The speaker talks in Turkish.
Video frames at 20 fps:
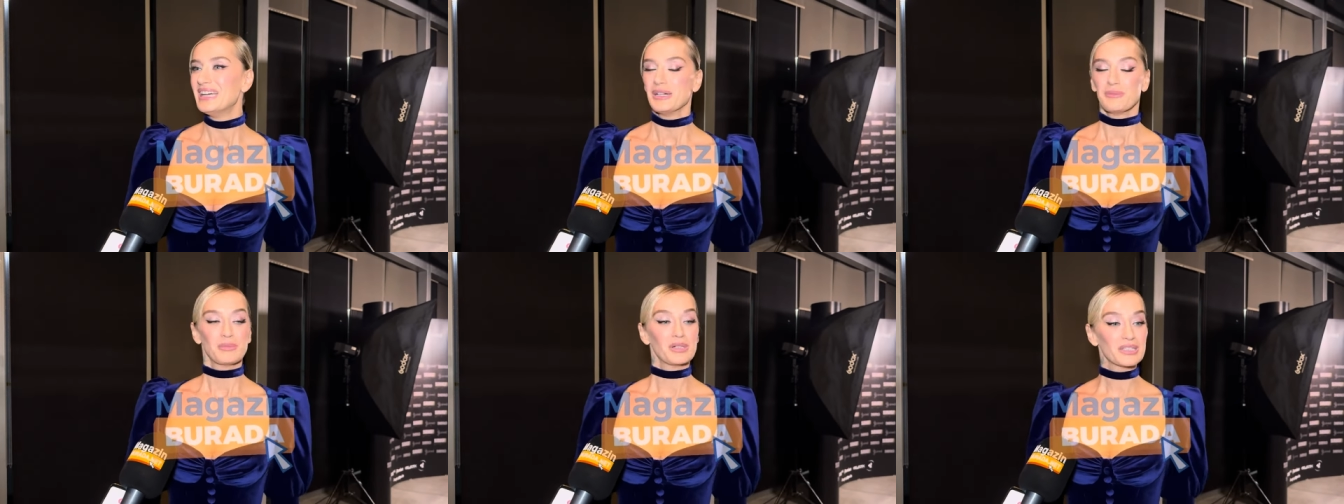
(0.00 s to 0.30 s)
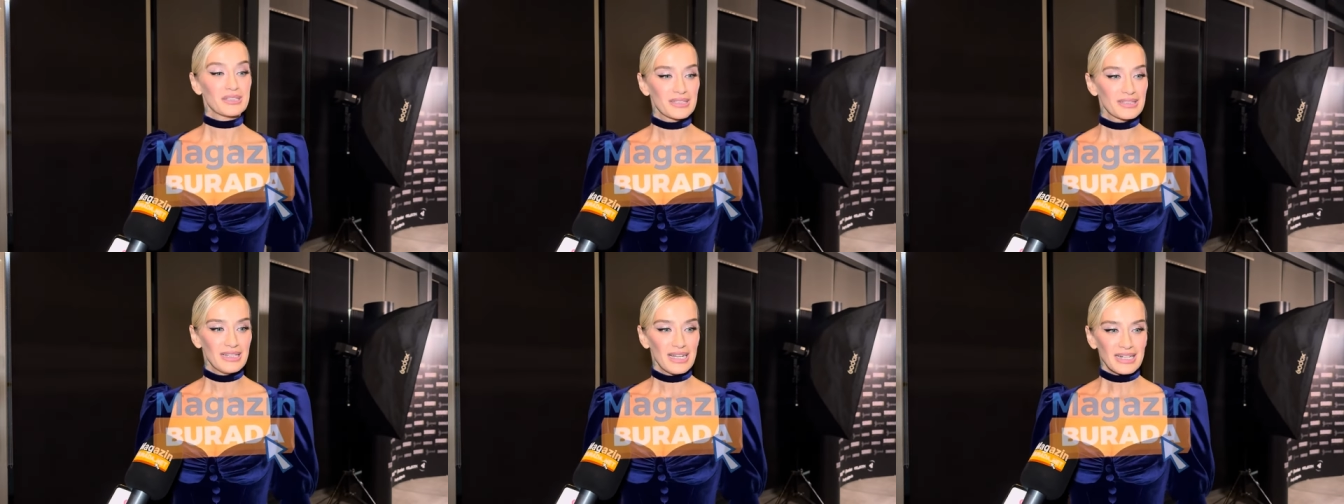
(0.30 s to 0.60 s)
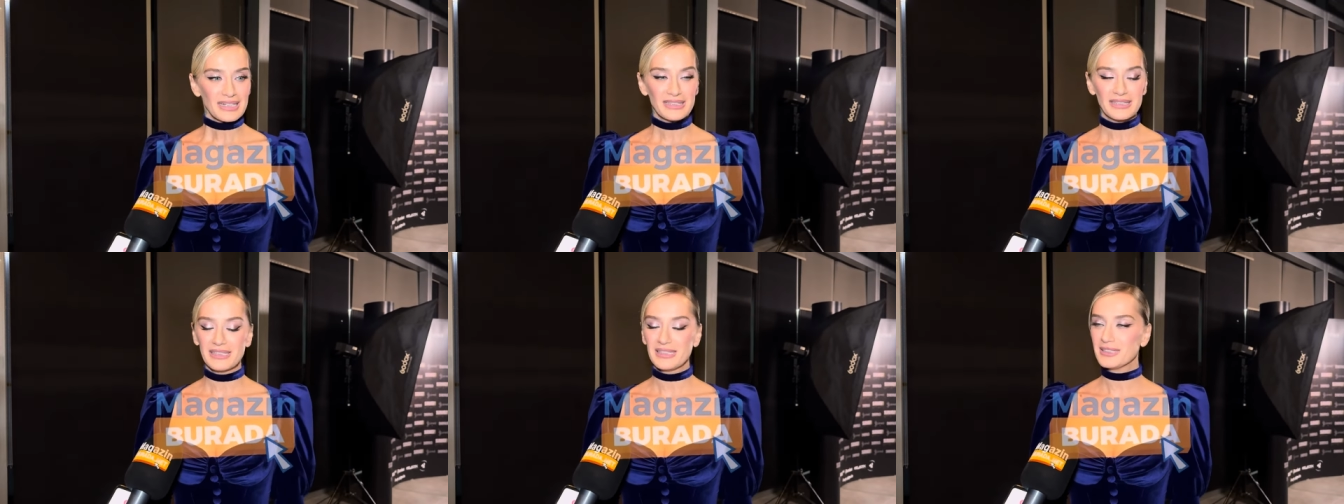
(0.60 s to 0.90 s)
Bana
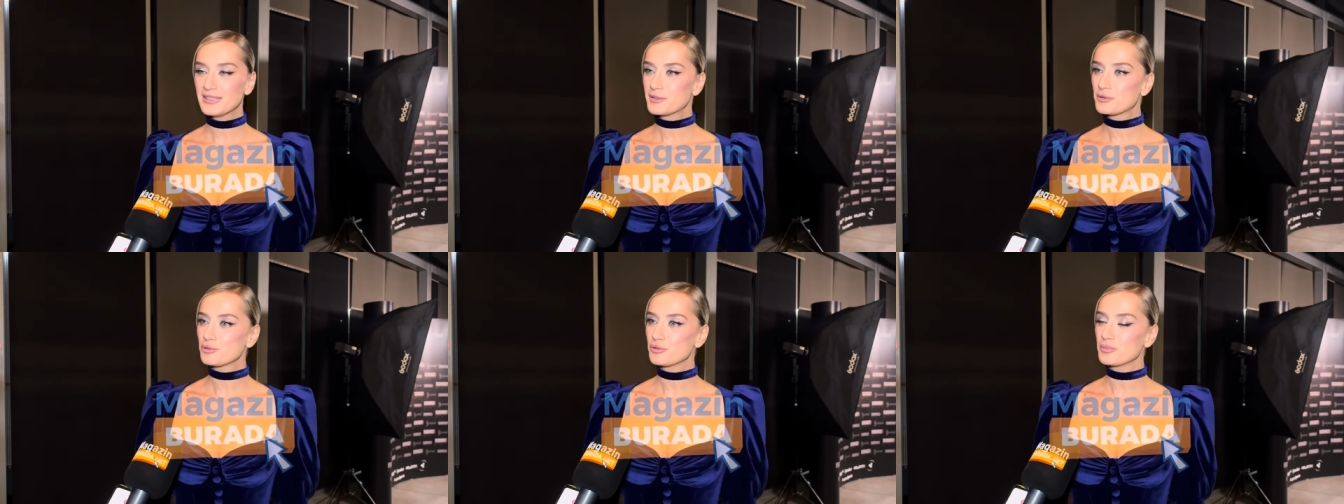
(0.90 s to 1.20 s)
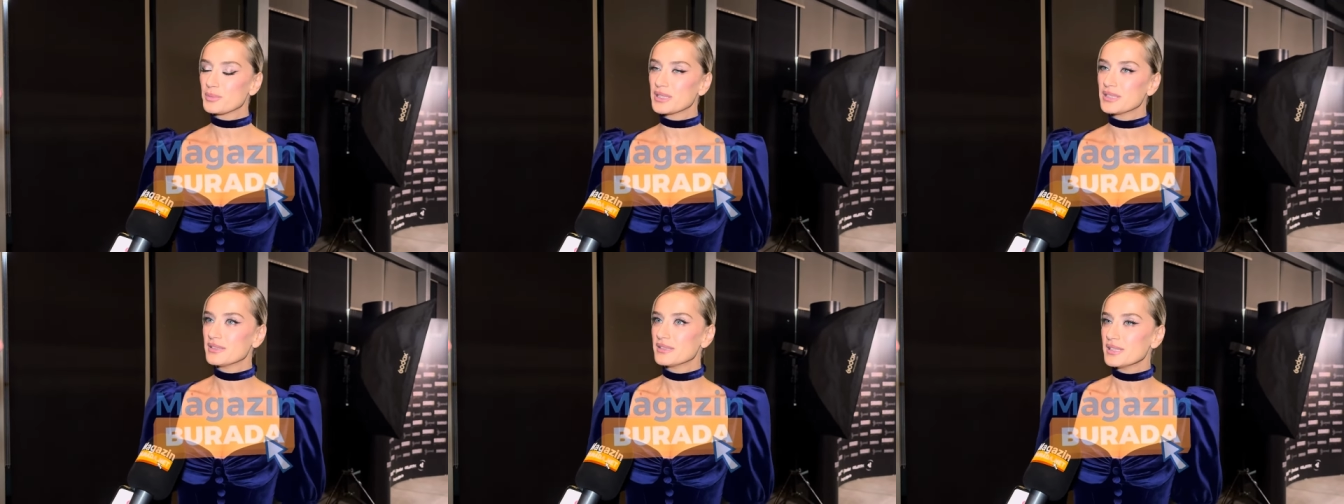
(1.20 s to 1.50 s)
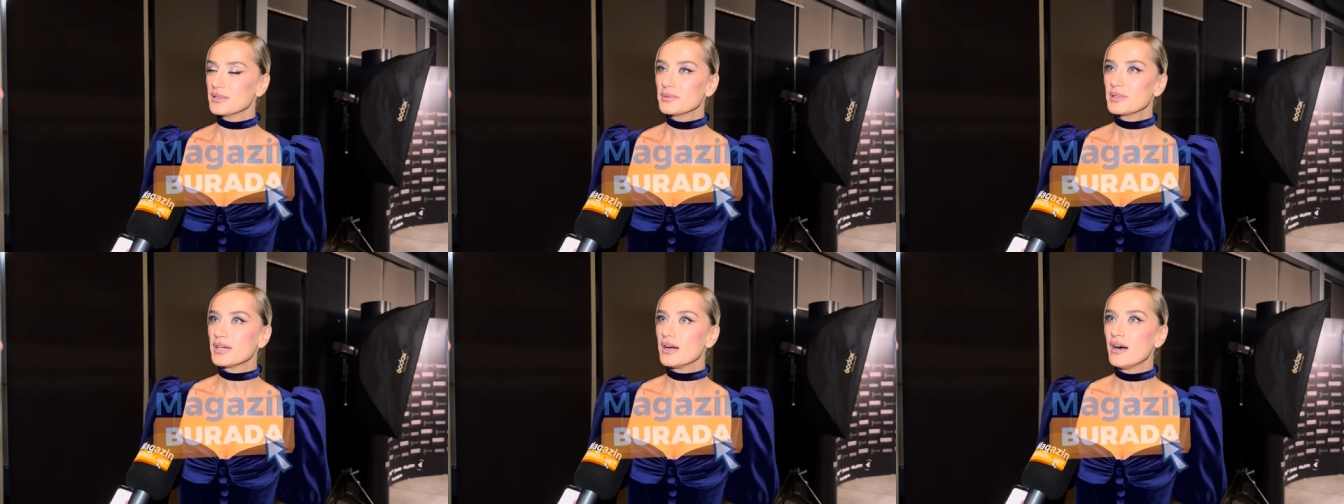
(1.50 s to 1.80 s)
dediler ki niye sunmadın?
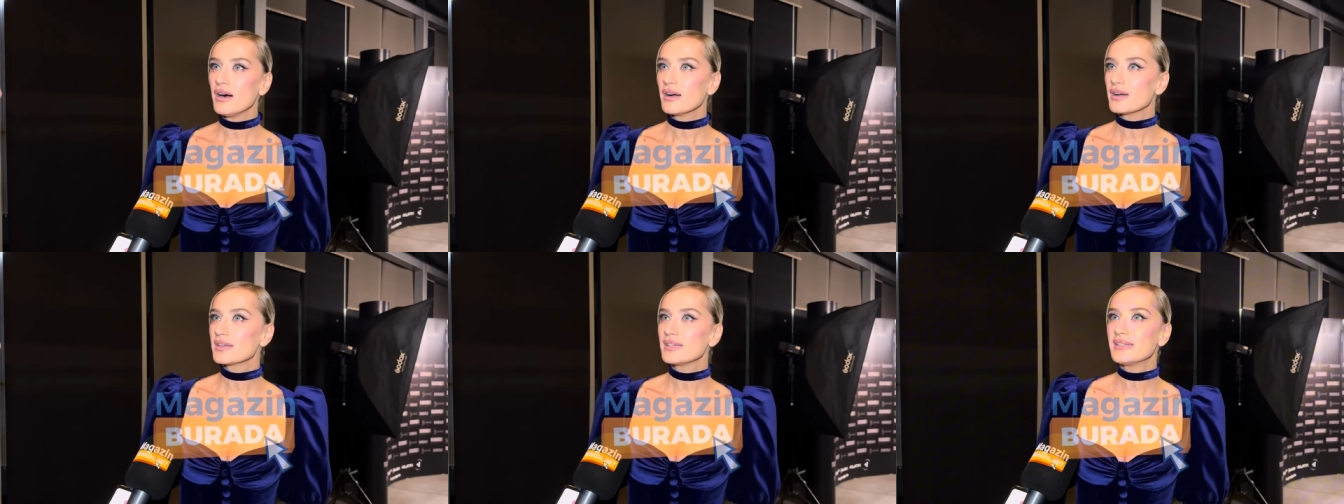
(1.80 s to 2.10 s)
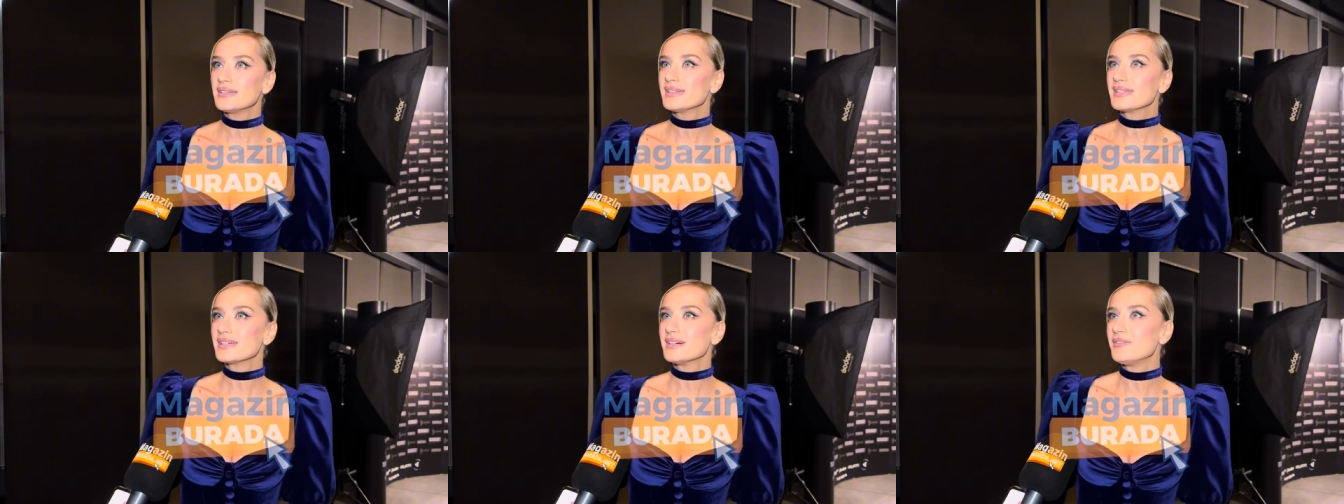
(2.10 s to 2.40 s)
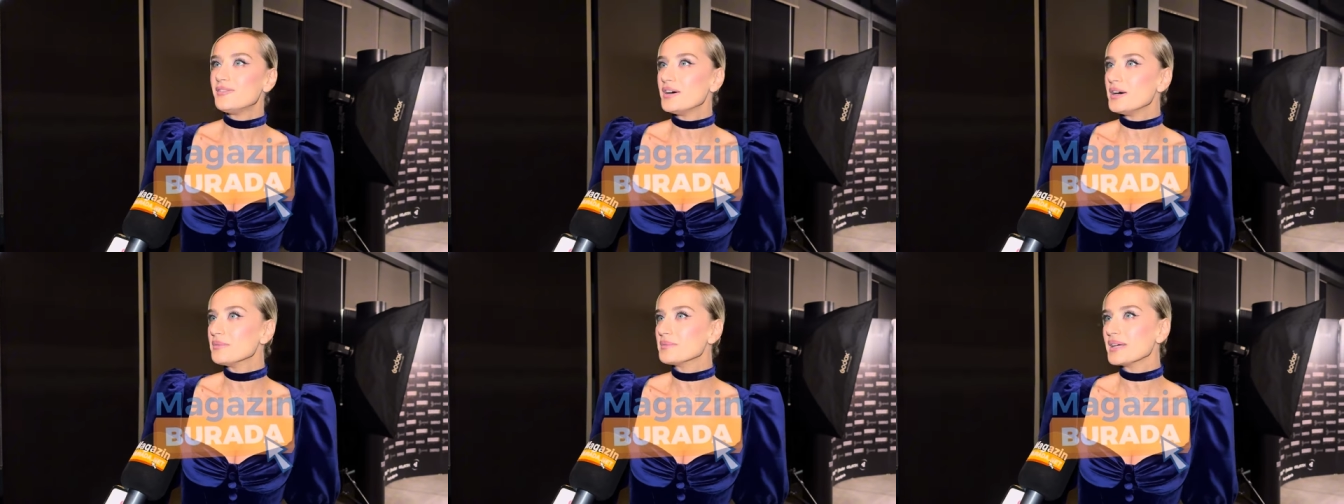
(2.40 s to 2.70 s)
Dedim ki ah gitti
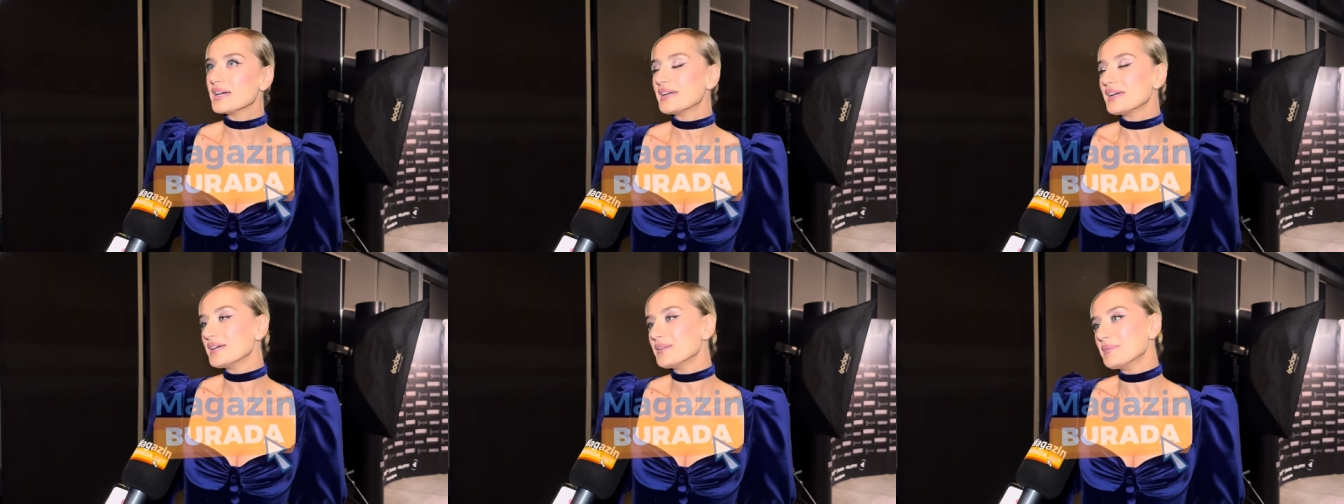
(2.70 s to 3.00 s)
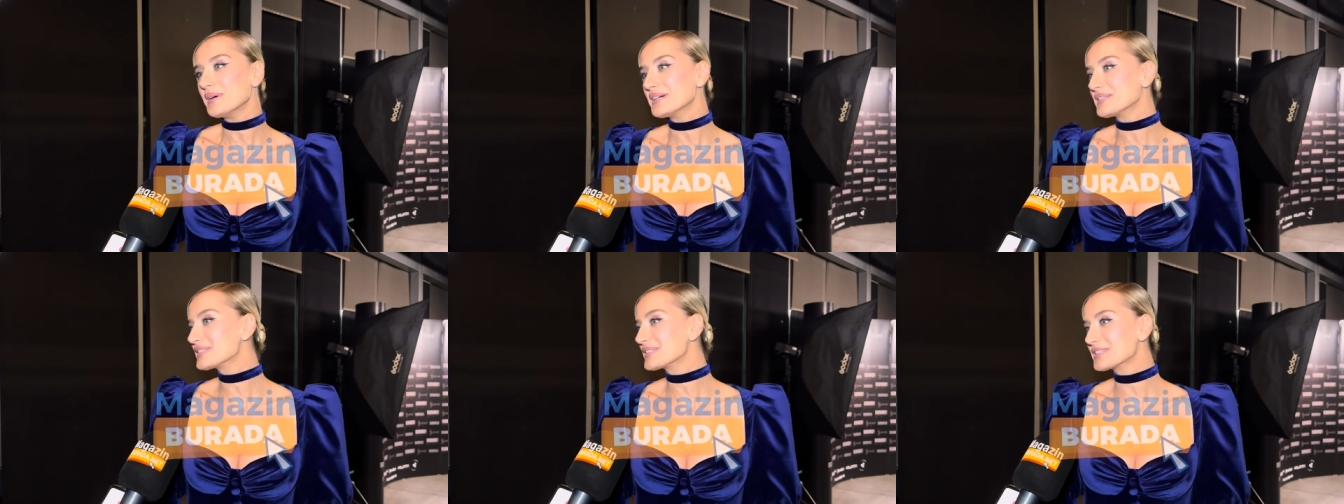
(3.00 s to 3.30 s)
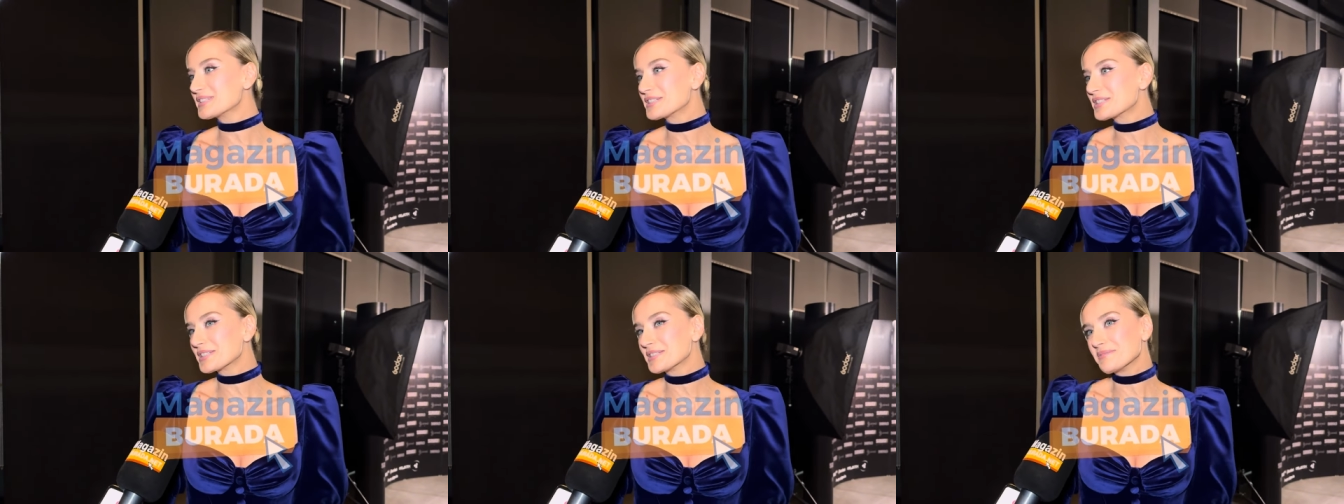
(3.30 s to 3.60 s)
kafamdan yani ben
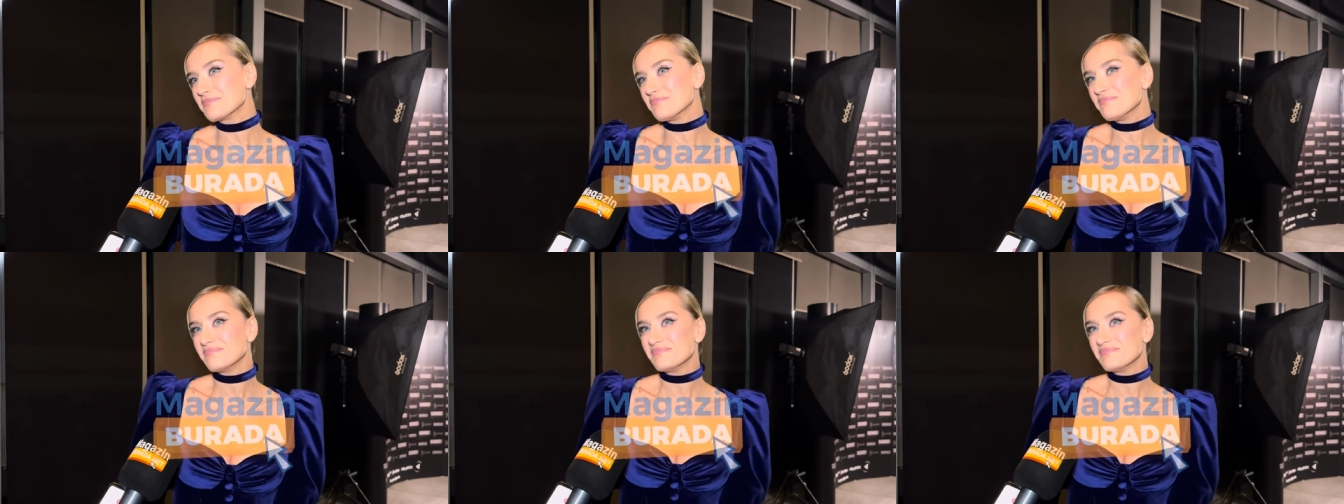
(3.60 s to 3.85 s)
sarışınım.